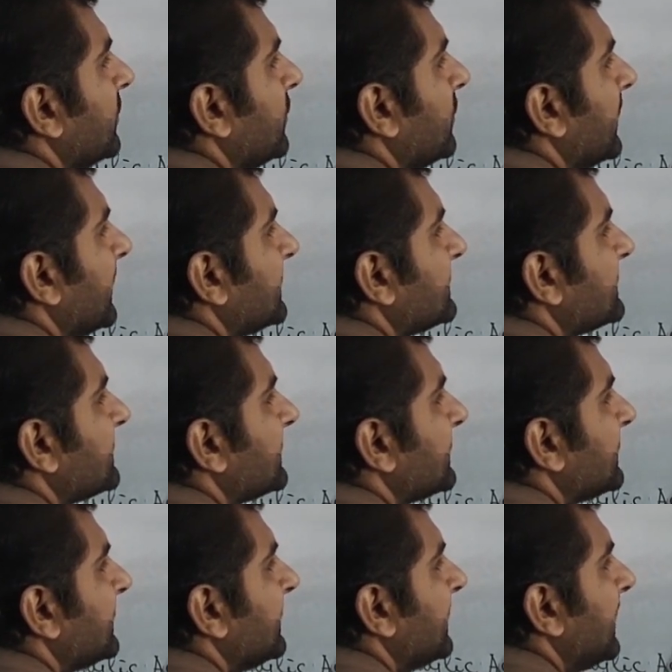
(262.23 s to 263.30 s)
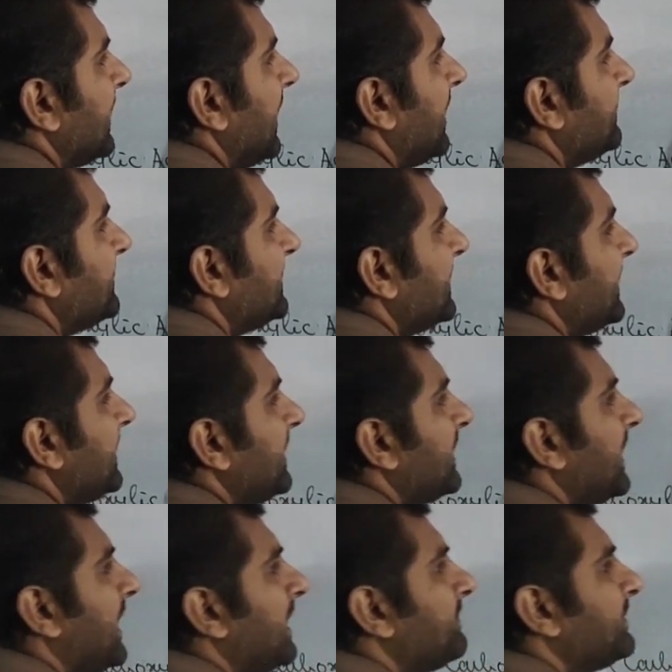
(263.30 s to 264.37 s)
ओ एच अब ये
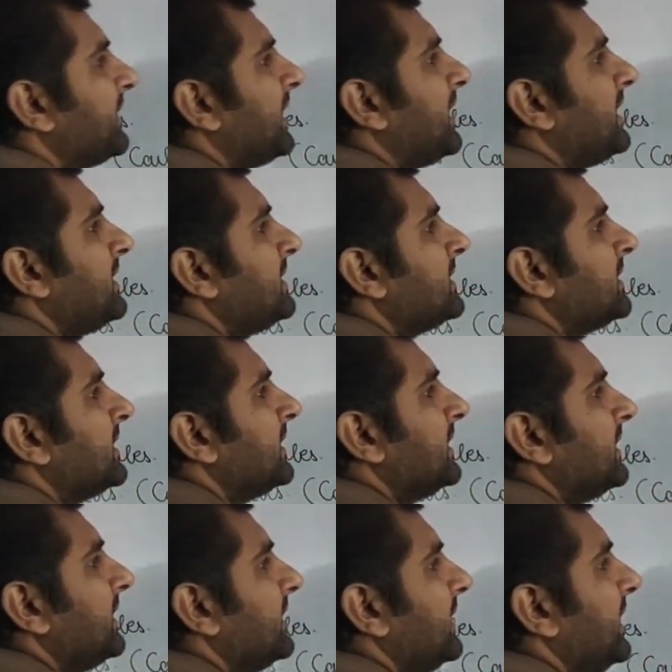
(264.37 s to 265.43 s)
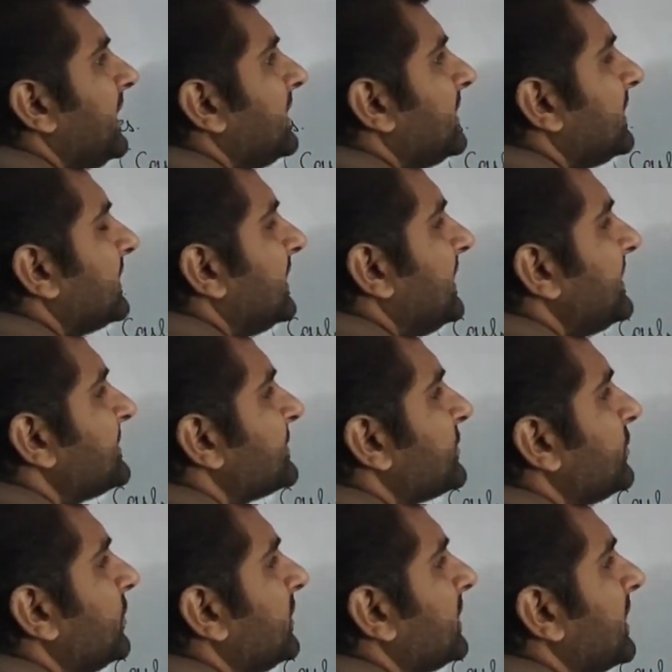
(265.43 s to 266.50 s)
आपका एक
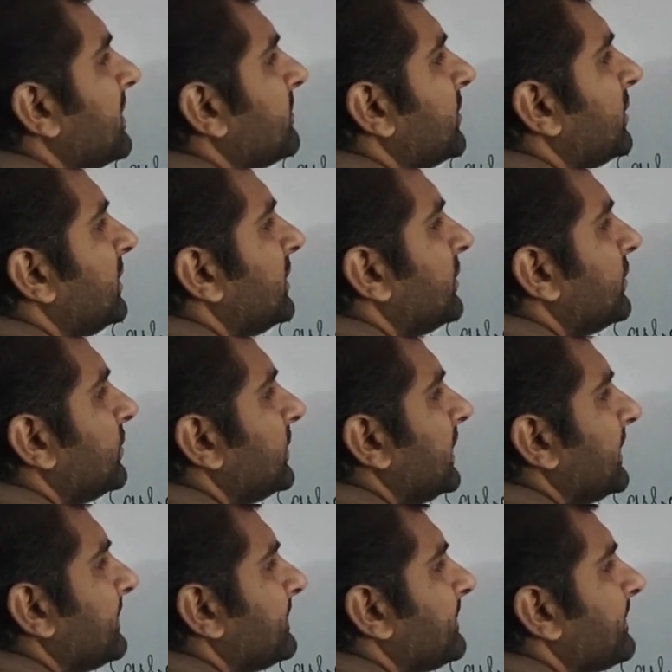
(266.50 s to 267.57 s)
ग्लिसरोल का मॉलिक्यूल है